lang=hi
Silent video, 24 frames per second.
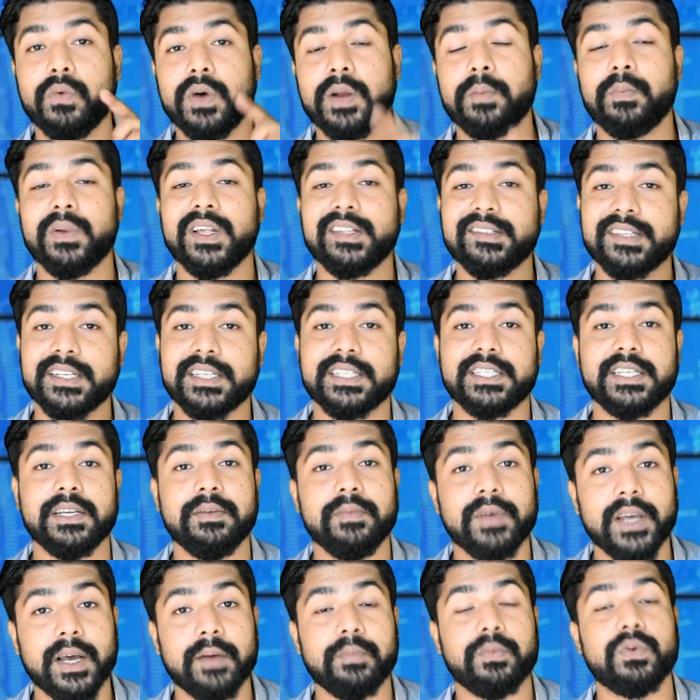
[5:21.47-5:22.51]
वन प्लस
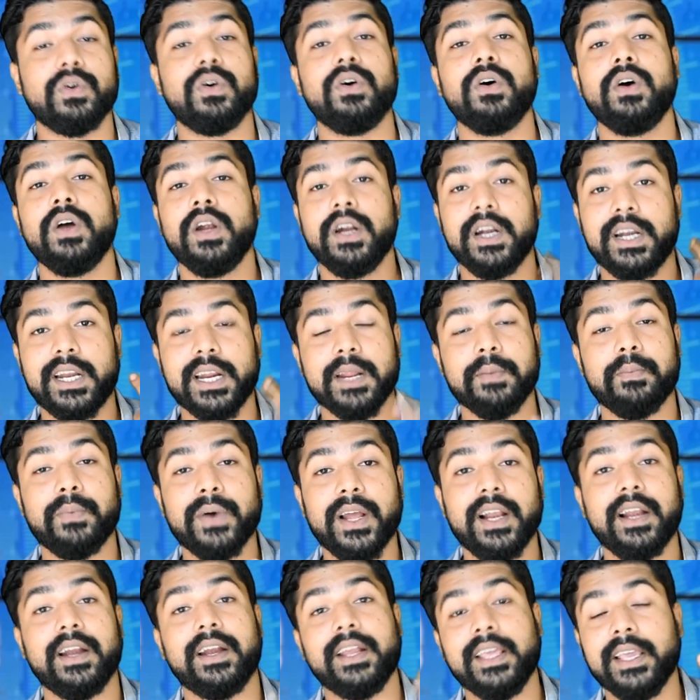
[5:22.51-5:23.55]
सिक्सटी में आपको
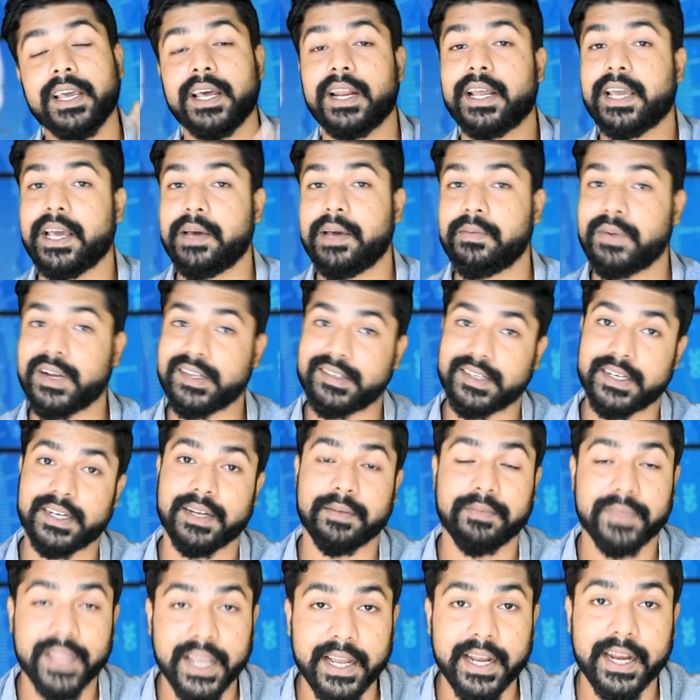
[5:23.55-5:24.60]
ट्रिपल रियर कैमरा
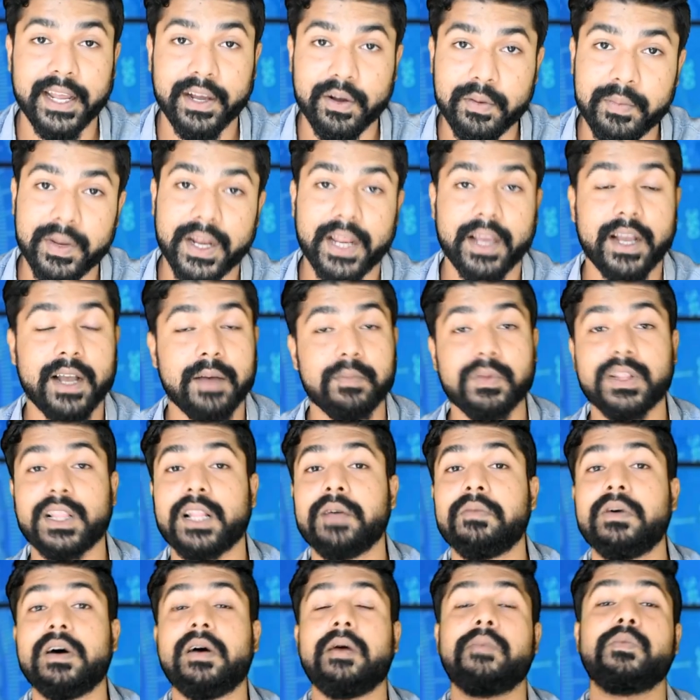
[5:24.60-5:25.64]
सेटअप देखने को मिलेगा
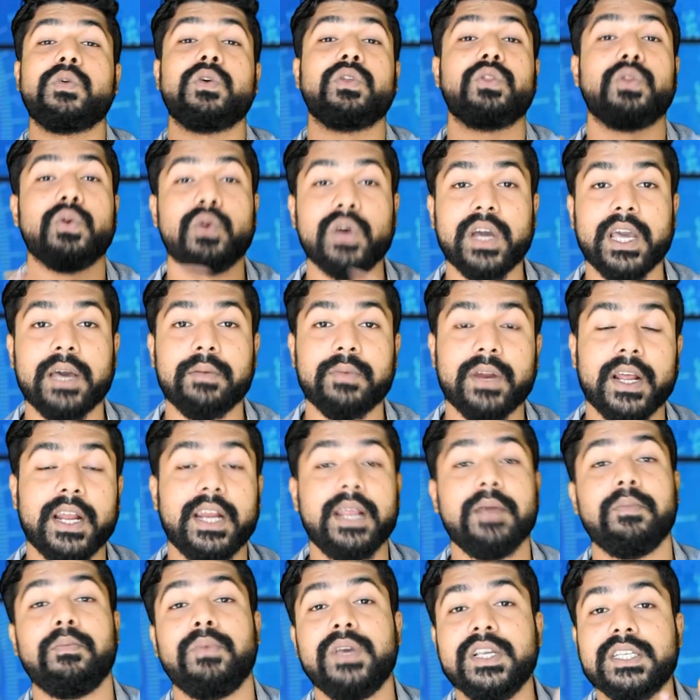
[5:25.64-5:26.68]
मतलब आपको दो कैमरा
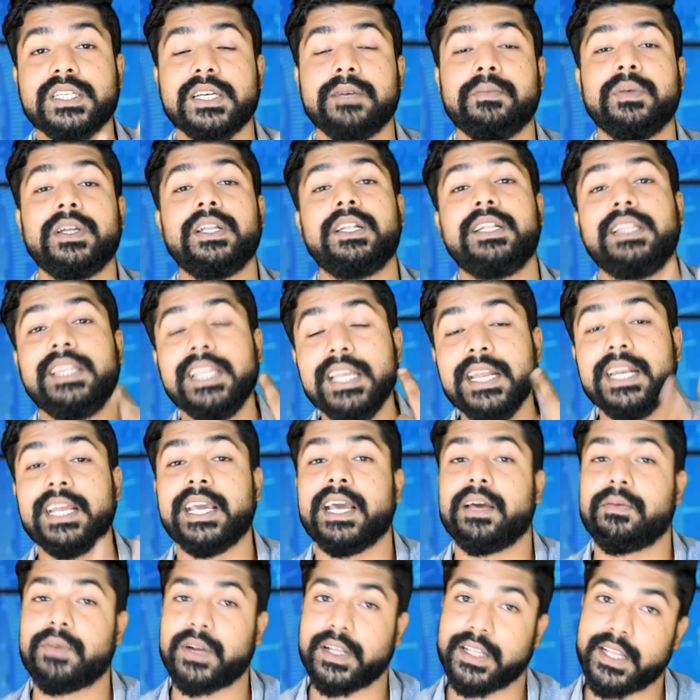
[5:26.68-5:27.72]
नहीं पीछे में तीन
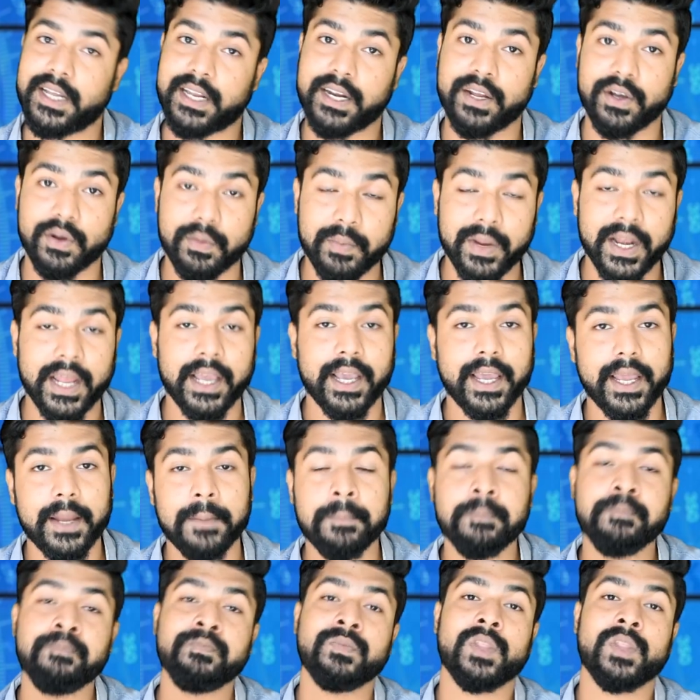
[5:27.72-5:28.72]
कैमरा देखने को मिलेंगे